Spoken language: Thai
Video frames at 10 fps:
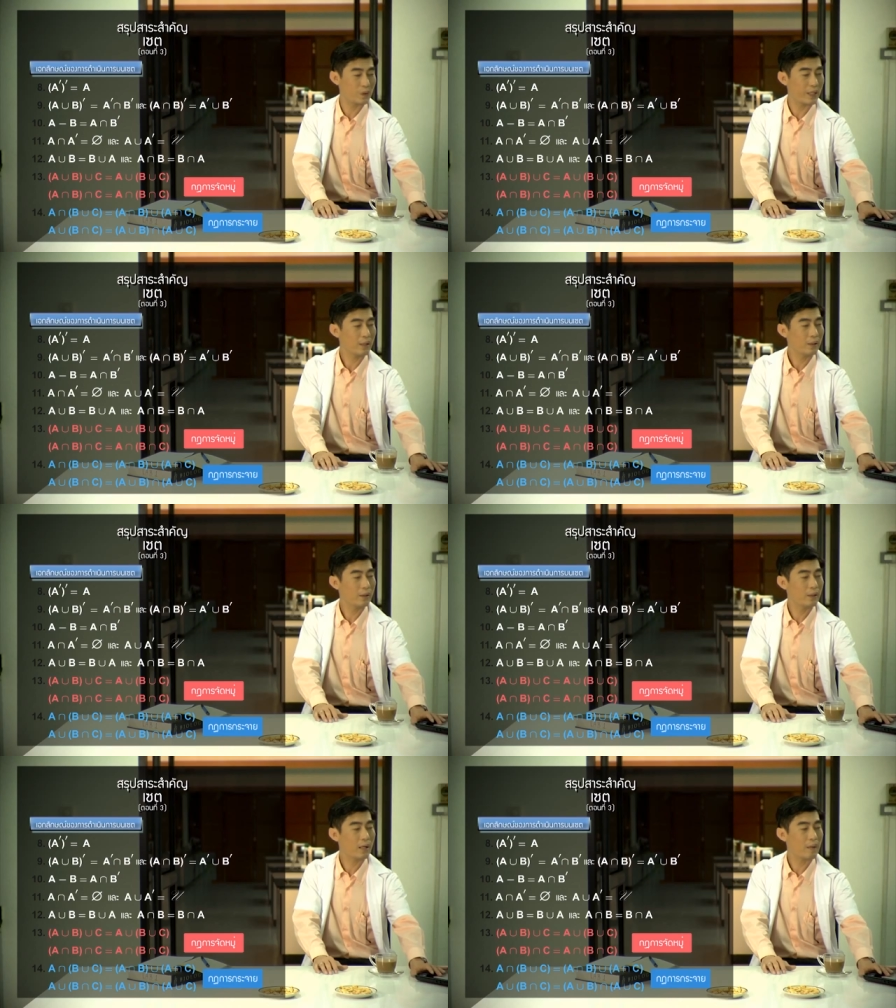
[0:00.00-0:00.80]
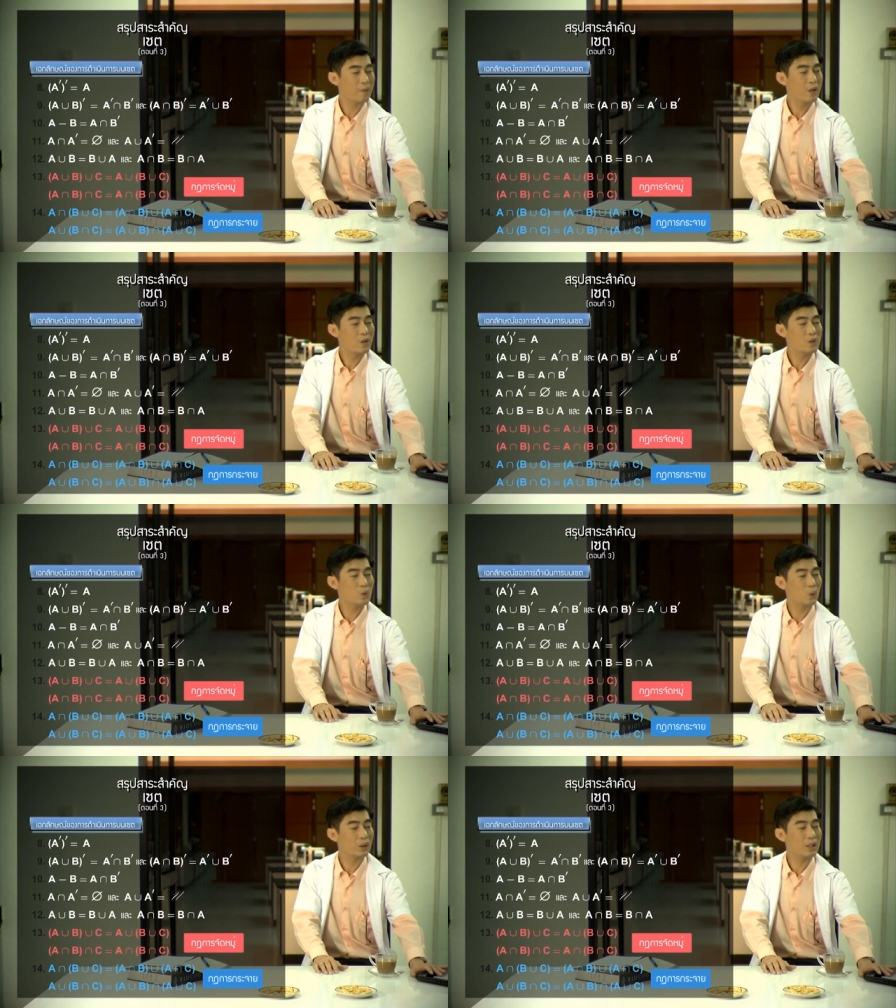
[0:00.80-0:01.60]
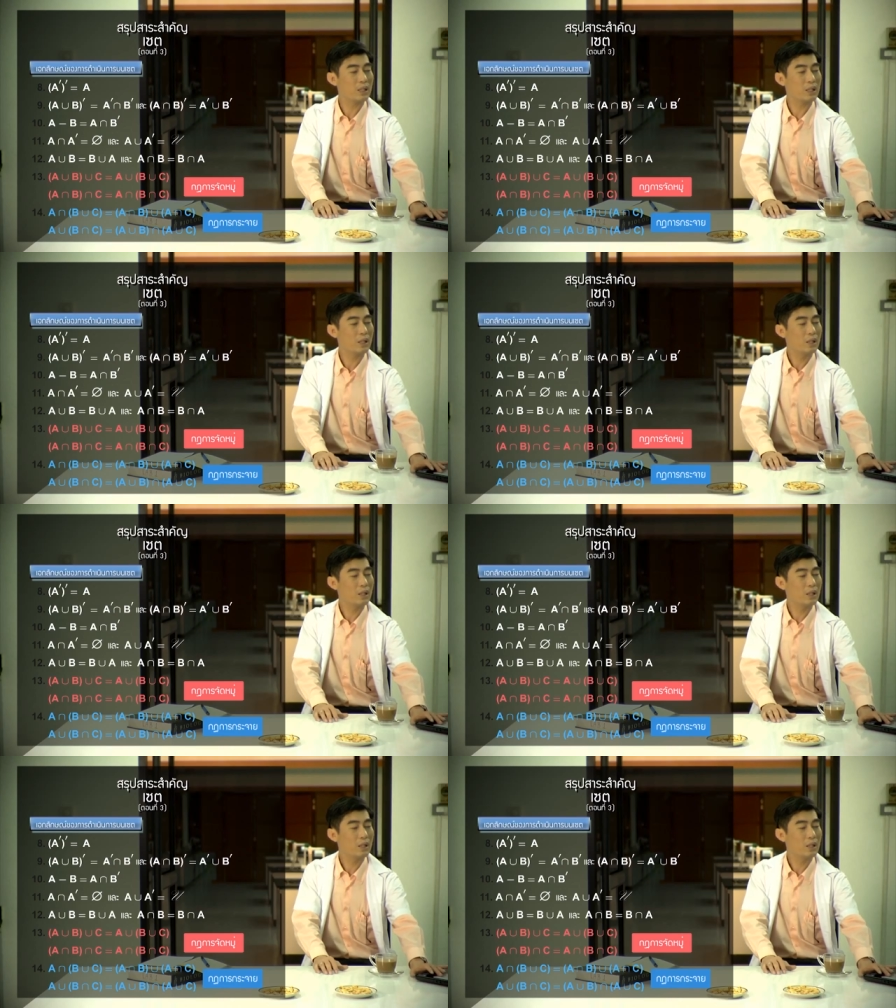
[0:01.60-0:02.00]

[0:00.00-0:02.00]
ของเซตนะครับ สูตรที่